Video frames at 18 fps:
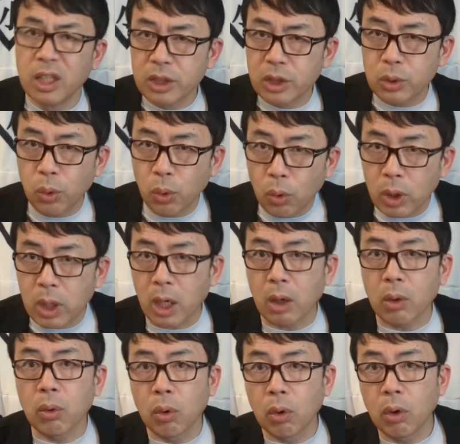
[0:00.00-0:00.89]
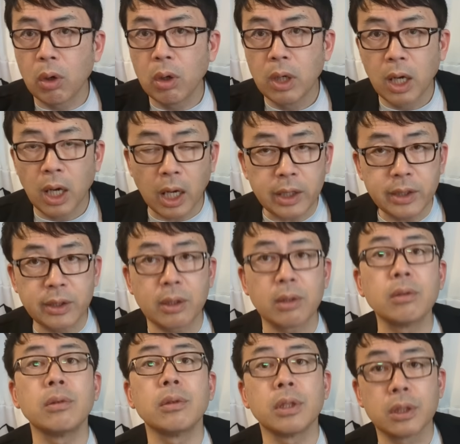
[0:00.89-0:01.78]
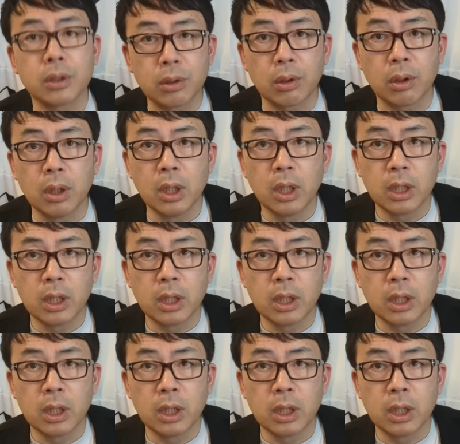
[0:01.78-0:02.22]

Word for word: 地方からこう、入ってくるんですよ。